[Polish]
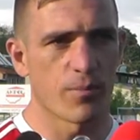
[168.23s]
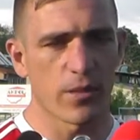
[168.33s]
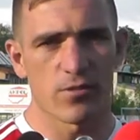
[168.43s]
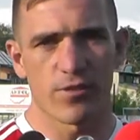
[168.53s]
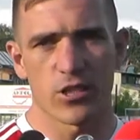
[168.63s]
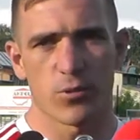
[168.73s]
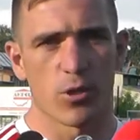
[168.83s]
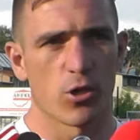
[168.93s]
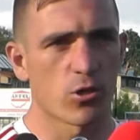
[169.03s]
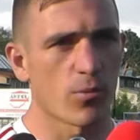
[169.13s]
pracowaliśmy
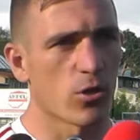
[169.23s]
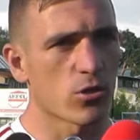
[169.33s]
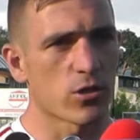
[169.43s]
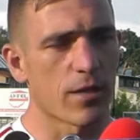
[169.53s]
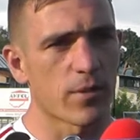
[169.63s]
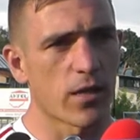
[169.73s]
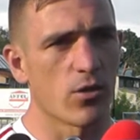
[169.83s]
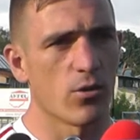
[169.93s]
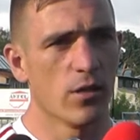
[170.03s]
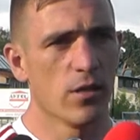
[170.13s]
od, od, tamtego,